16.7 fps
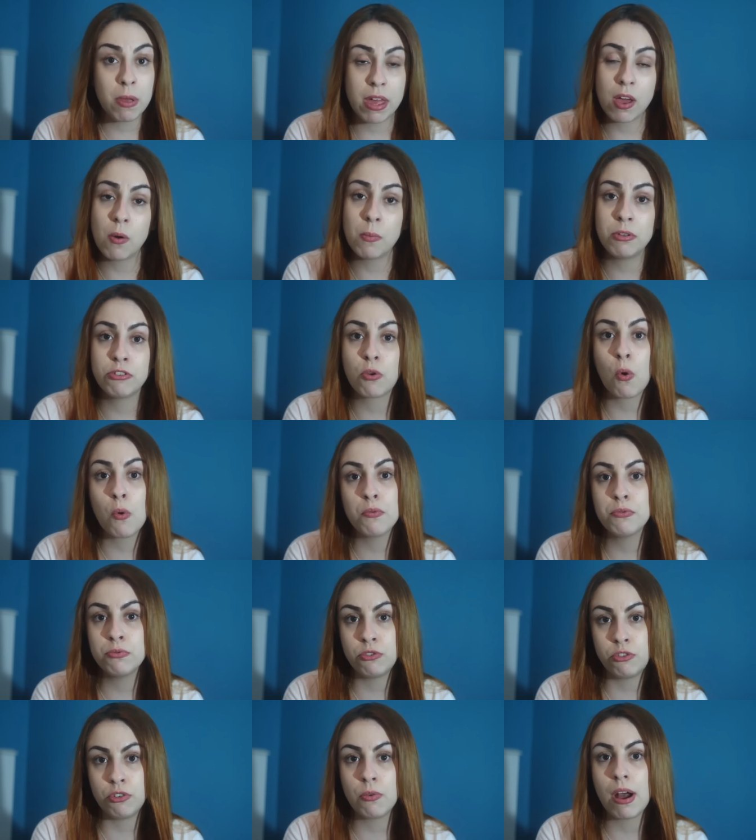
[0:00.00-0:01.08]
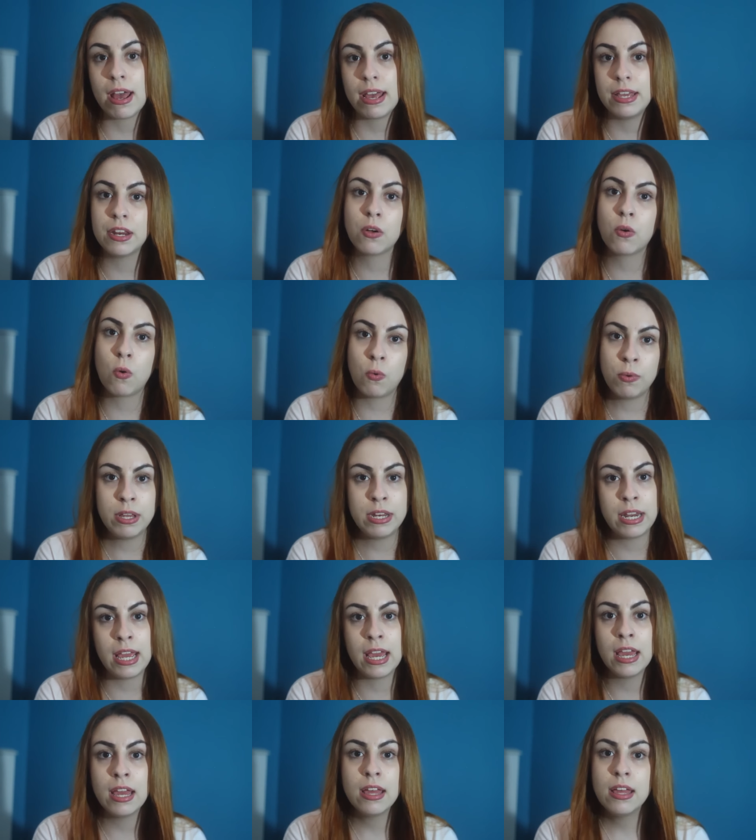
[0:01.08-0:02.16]
realmente confundiu a rena com o
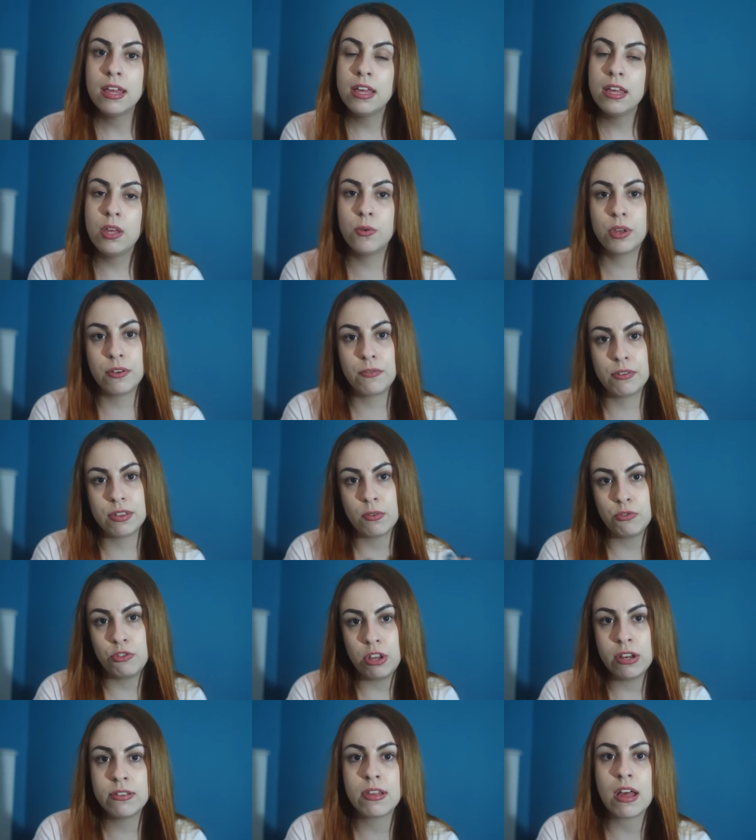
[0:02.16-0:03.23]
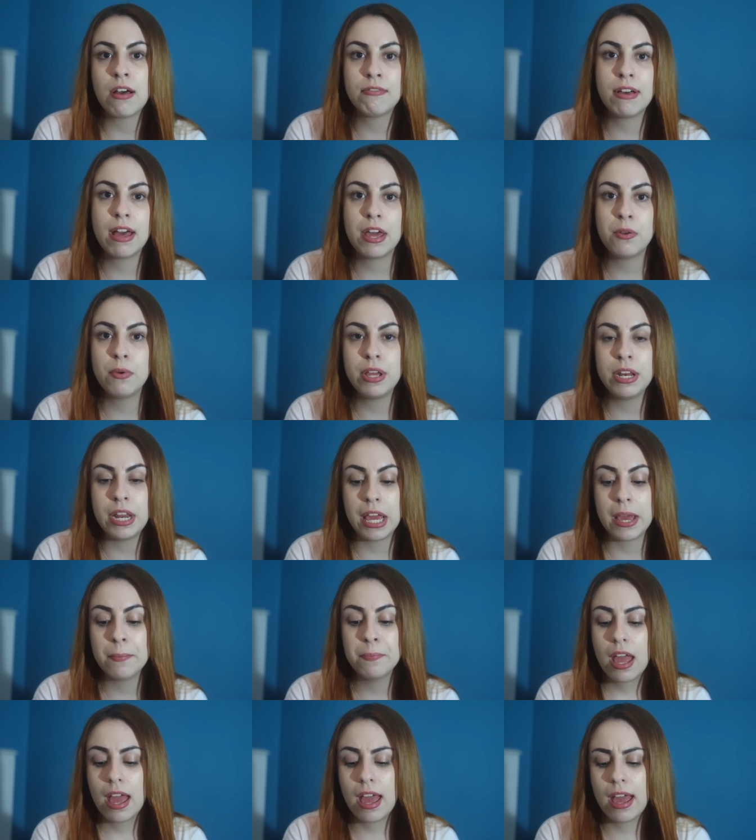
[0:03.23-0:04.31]
Enê, e o que você utilizava era o
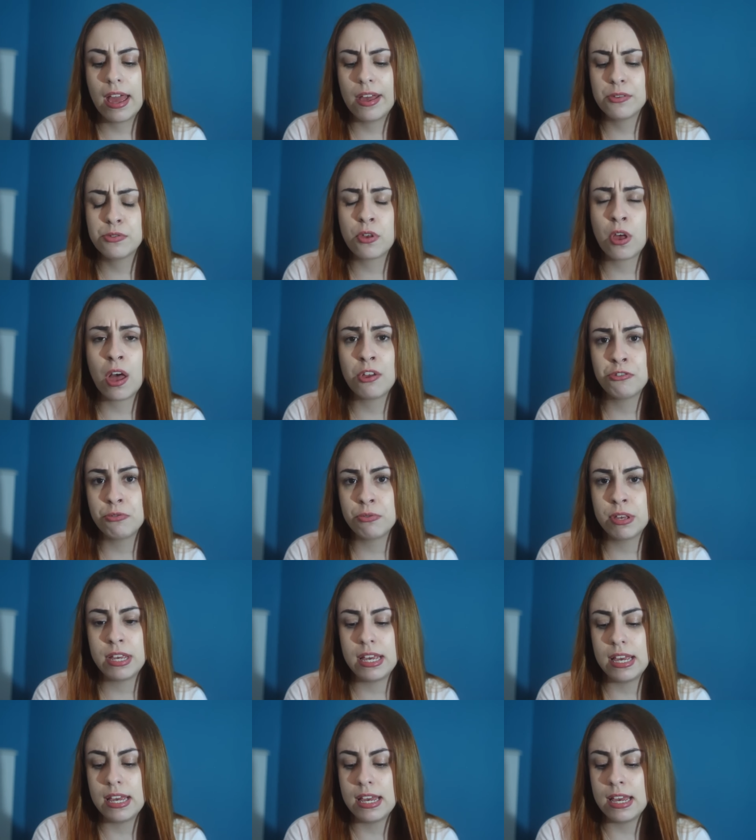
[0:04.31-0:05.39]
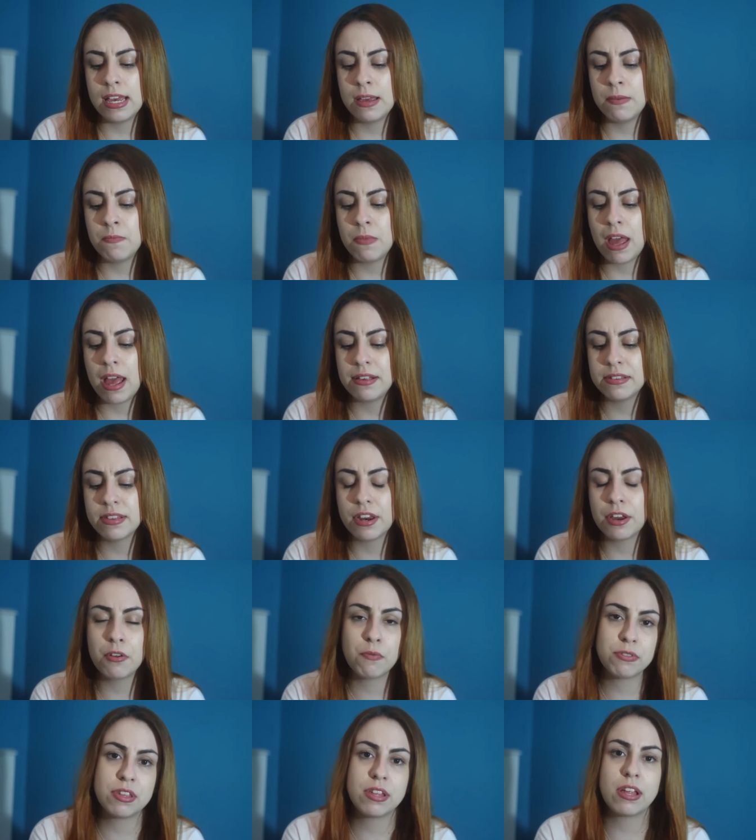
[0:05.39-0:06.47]
Enê. É, só acho que é
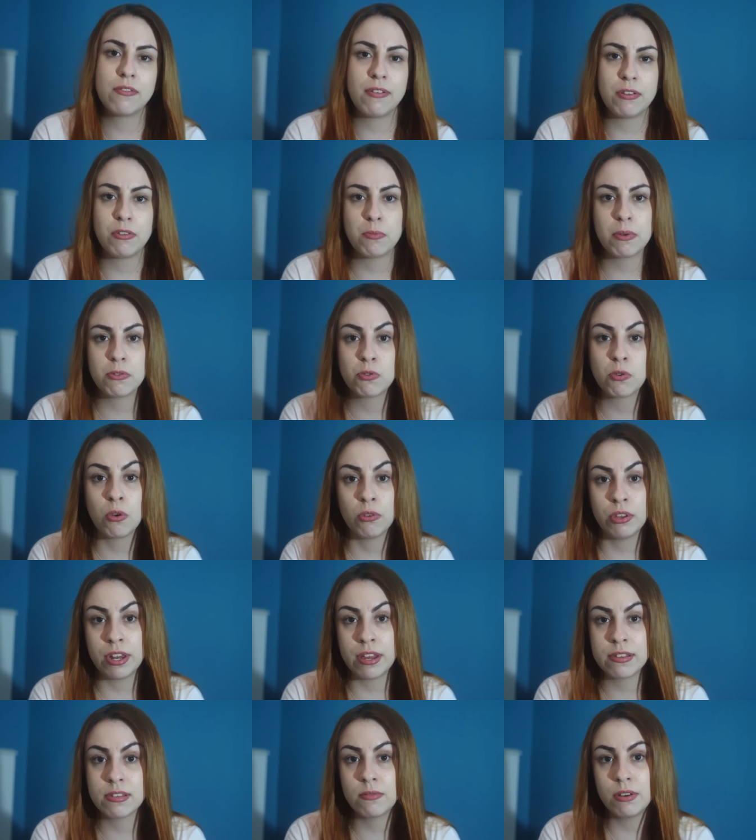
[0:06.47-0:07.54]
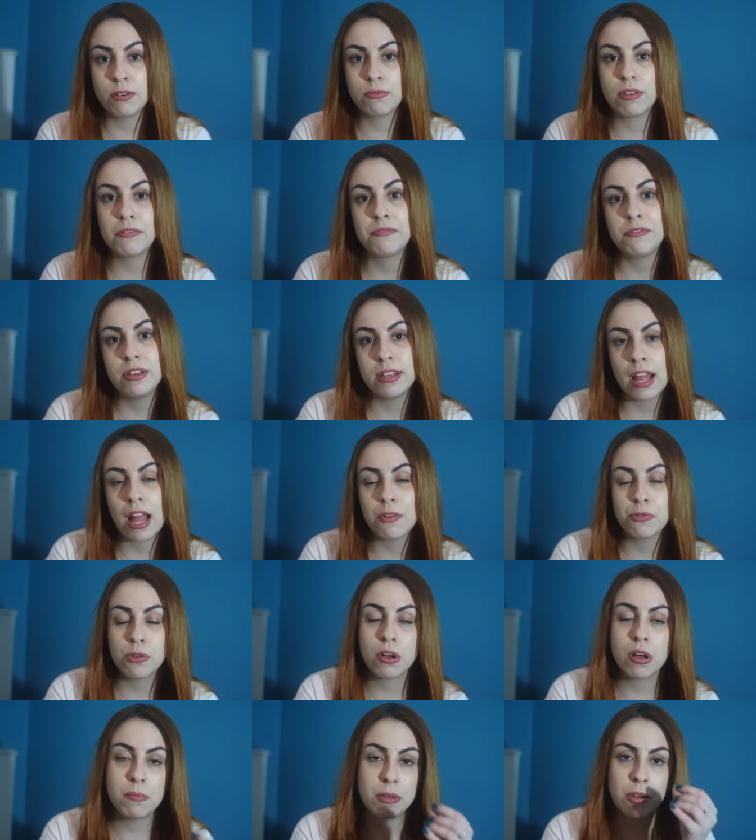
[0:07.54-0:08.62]
estranho você ter feito uma descoloração e não ter fritado
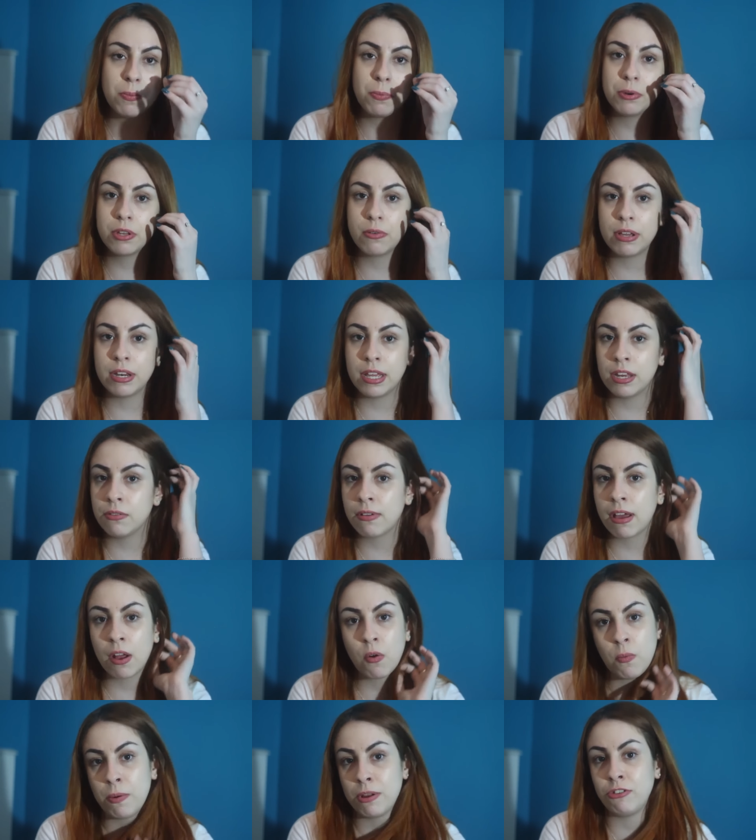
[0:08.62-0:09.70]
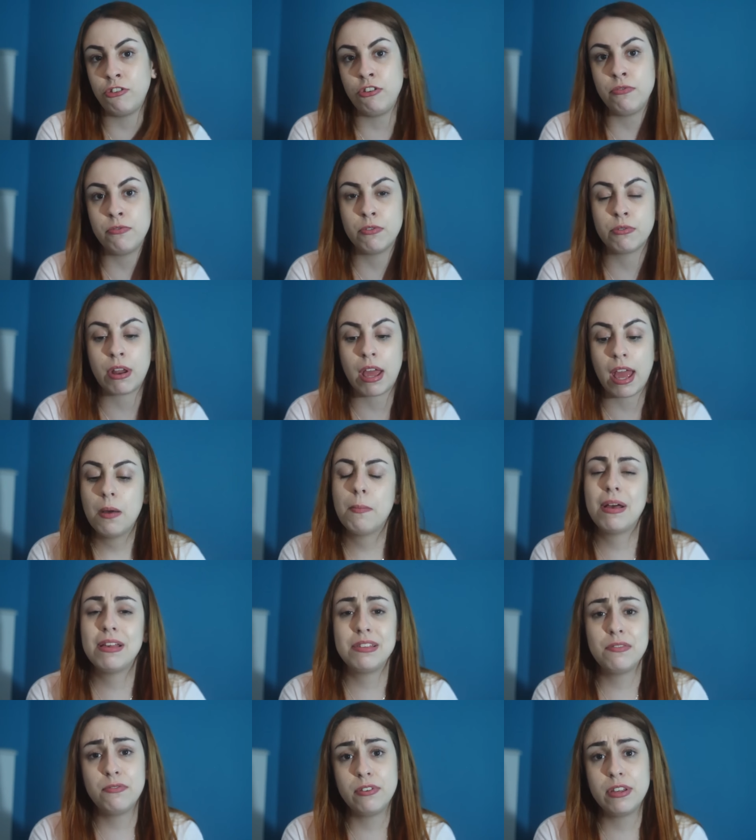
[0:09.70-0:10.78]
seu cabelo porque o Enê não é compatível, né?
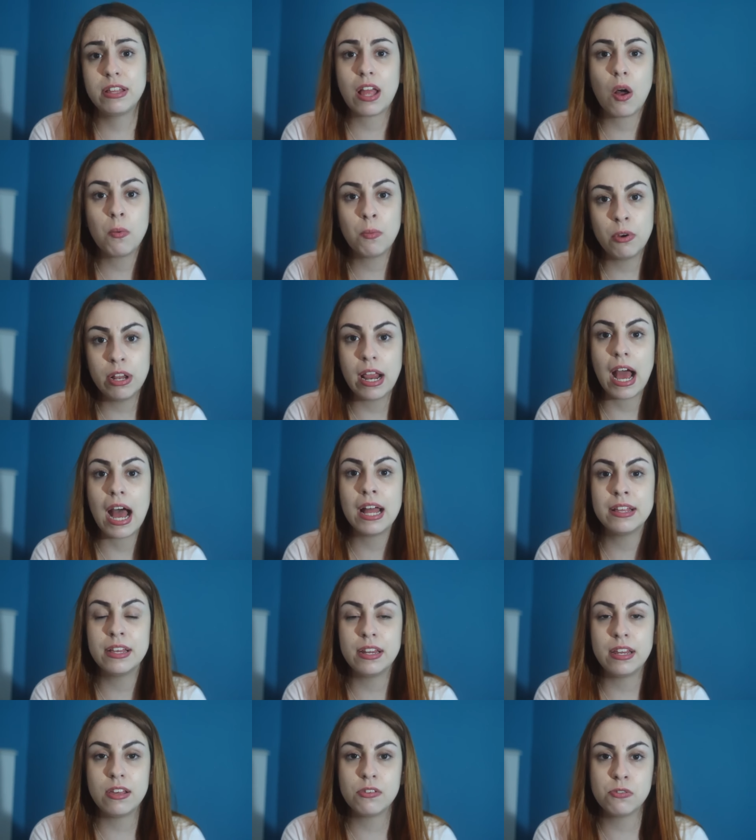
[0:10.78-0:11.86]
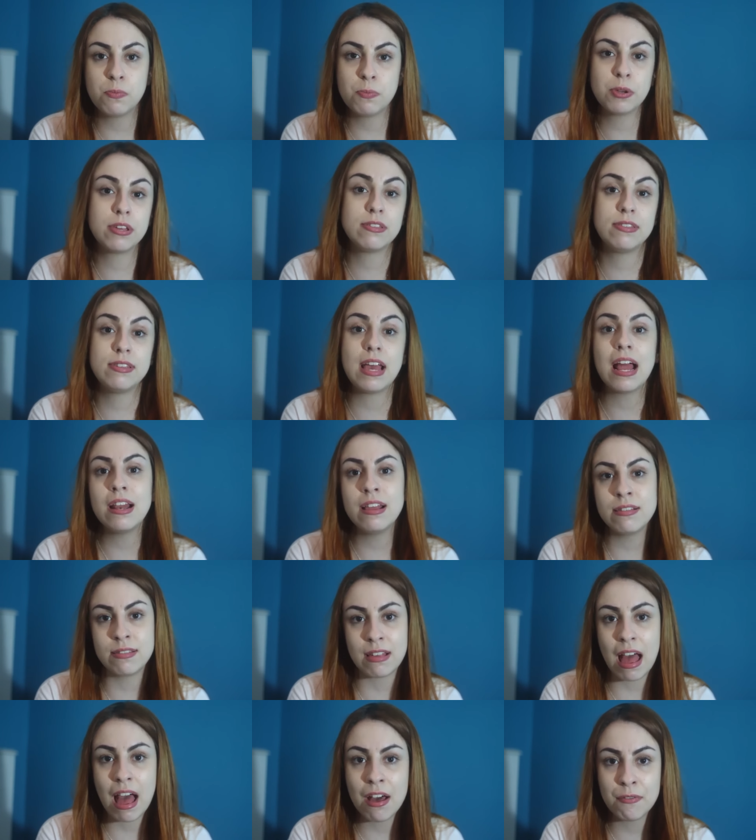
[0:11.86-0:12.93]
Mas enfim, dá uma olhada nisso, porque se
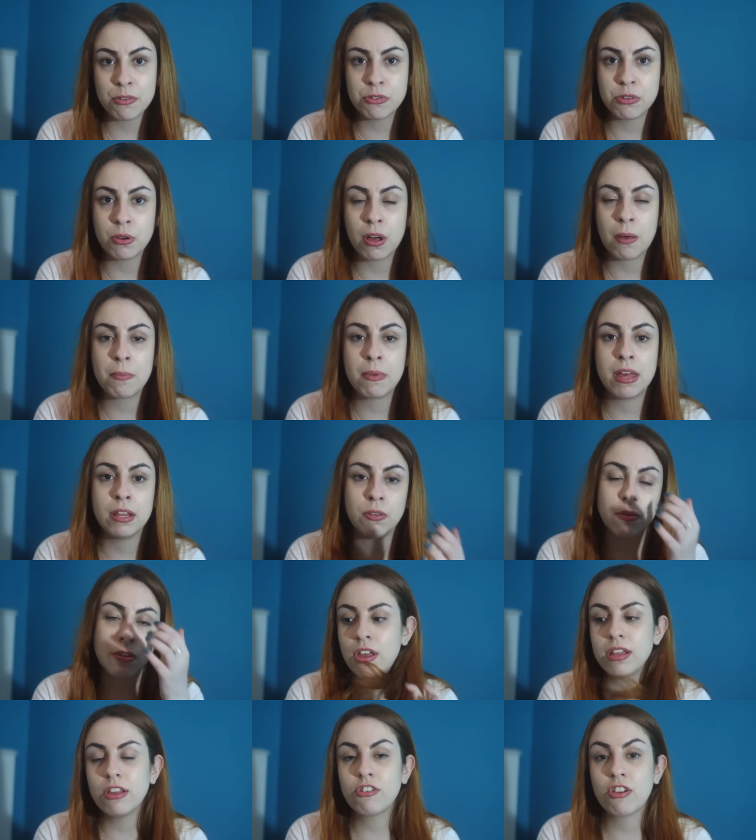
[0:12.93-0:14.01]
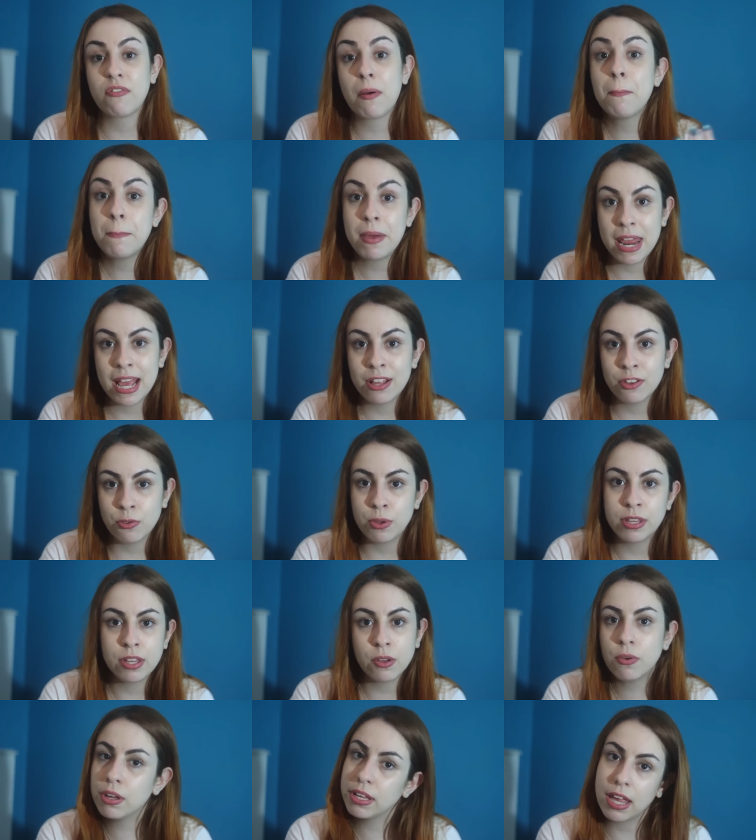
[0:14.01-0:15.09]
alisava o seu cabelo e deixava preto, então